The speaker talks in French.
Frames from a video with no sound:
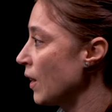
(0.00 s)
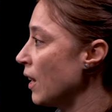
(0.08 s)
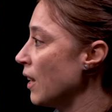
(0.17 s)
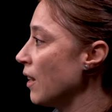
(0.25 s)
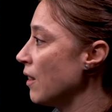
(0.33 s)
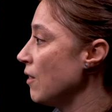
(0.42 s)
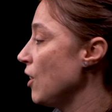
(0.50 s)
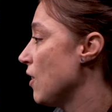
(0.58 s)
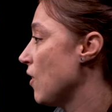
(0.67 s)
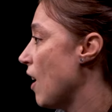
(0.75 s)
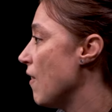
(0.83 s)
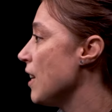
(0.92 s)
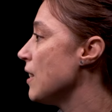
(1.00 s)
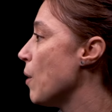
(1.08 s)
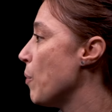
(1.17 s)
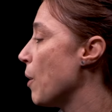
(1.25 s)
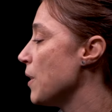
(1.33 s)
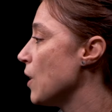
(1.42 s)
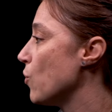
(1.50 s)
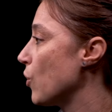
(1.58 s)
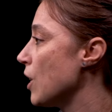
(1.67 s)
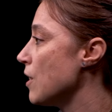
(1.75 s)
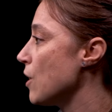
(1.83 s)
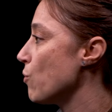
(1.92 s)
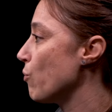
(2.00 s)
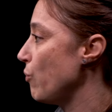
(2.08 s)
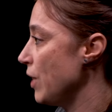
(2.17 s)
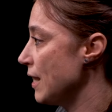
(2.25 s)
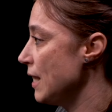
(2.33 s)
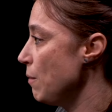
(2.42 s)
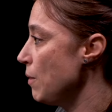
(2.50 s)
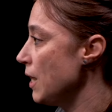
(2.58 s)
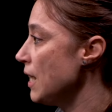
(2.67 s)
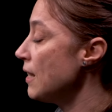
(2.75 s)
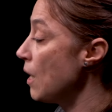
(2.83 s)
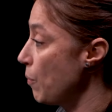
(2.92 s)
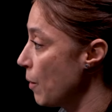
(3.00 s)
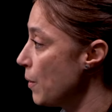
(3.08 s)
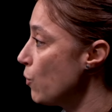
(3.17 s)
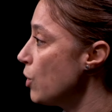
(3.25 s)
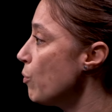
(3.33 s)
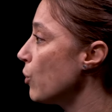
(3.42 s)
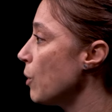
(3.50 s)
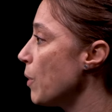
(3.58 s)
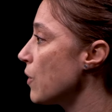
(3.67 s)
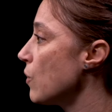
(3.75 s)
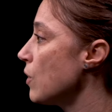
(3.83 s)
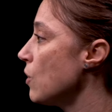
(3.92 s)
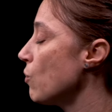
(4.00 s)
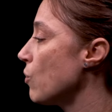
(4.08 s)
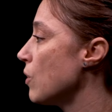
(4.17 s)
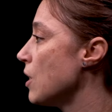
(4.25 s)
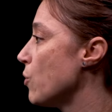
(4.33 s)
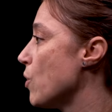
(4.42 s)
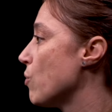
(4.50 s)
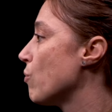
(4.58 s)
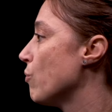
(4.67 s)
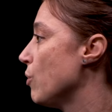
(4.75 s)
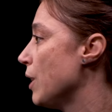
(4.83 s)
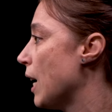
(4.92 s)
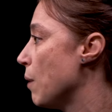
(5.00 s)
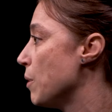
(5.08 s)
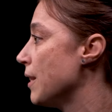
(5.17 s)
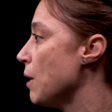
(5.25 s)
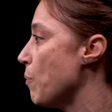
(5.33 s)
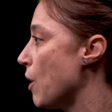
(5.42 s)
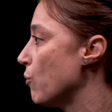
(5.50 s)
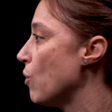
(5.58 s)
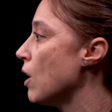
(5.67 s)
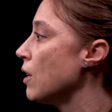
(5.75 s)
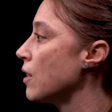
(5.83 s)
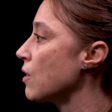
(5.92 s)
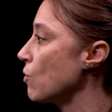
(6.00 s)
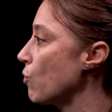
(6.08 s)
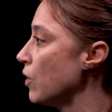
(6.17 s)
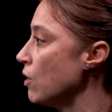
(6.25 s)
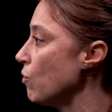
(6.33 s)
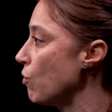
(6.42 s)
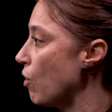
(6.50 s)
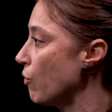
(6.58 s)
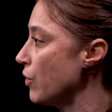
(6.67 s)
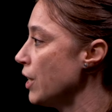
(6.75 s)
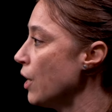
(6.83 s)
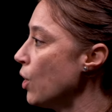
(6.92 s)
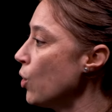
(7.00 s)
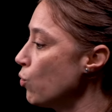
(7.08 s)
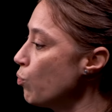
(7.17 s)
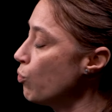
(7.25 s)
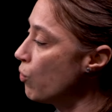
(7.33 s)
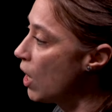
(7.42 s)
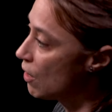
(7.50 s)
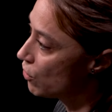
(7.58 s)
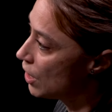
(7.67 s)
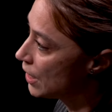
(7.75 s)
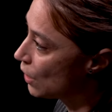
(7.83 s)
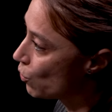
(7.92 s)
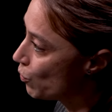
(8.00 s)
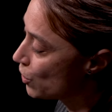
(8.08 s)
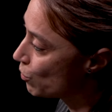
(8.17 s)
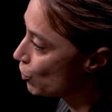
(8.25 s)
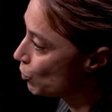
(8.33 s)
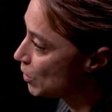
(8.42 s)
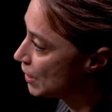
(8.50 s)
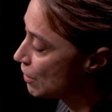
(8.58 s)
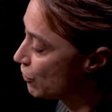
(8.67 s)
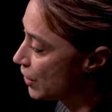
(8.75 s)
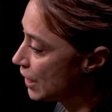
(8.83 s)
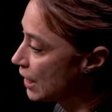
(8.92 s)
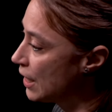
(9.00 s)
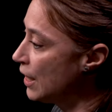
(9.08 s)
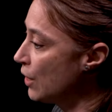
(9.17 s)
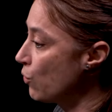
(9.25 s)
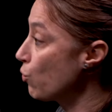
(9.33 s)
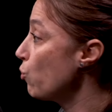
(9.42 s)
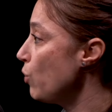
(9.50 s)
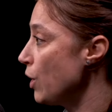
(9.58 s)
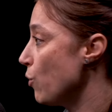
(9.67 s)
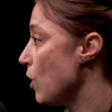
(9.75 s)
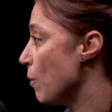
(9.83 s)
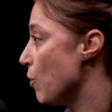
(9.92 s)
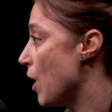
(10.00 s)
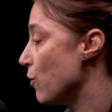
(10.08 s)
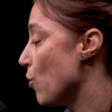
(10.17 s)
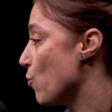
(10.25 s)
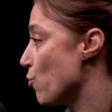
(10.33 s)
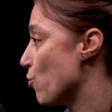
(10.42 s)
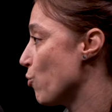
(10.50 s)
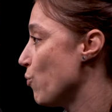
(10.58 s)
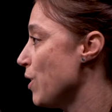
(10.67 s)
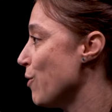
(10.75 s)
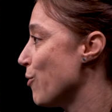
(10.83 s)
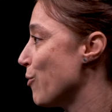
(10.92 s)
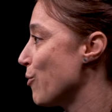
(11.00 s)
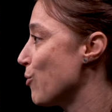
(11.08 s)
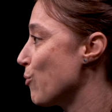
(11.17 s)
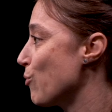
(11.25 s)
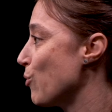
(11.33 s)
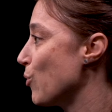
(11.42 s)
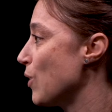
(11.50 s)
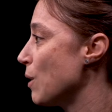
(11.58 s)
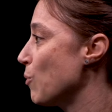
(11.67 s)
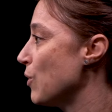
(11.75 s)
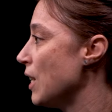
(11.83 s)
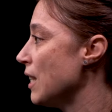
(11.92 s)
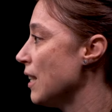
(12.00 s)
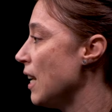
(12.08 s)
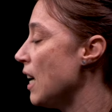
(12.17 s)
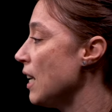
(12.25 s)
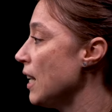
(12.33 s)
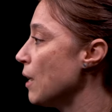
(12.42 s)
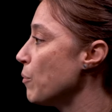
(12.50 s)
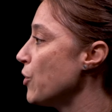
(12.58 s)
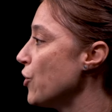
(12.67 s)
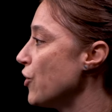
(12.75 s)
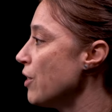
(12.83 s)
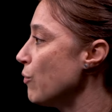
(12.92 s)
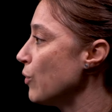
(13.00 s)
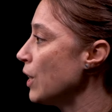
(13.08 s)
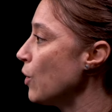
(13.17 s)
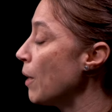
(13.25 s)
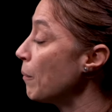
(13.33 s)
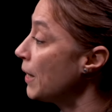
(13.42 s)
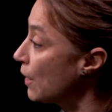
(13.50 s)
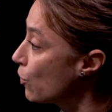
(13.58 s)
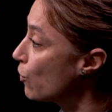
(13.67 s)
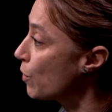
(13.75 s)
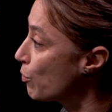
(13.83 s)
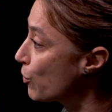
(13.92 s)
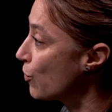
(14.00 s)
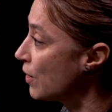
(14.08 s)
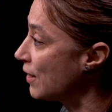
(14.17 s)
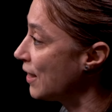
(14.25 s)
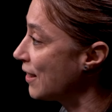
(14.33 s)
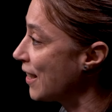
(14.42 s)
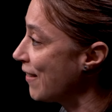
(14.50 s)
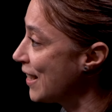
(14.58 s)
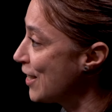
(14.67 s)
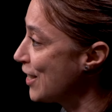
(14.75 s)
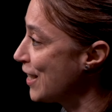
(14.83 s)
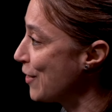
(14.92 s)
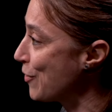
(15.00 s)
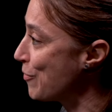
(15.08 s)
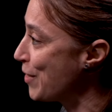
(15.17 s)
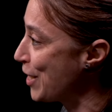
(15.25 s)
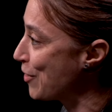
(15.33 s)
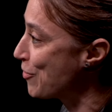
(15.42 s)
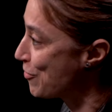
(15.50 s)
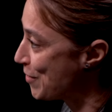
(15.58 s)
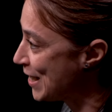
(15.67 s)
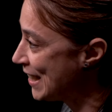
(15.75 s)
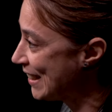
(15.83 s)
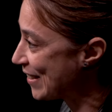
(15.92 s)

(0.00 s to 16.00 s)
Cool travail, ça permet cette organisation flexible et ça permet aussi pour des personnes qui sont dans des situations de vulnérabilité, parfois un instant T dans leur vie, de pouvoir avoir un accompagnement spécifique. Donc tous les collaborateurs aujourd'hui euh, sont sur cette modalité-là et un petit chiffre, on est quand même 80% à télétravailler chez euh, Malakoff Humanis.